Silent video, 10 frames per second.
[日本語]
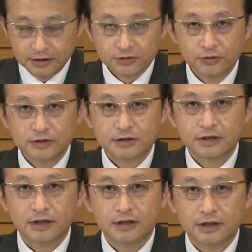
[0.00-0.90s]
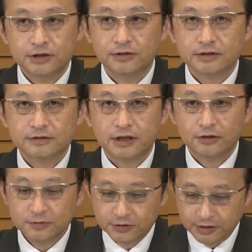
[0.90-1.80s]
そういったニュアンスが
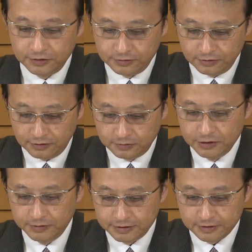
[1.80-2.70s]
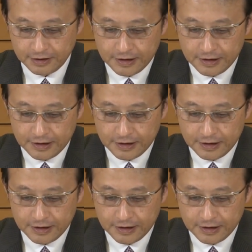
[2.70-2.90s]
読み取れると思います。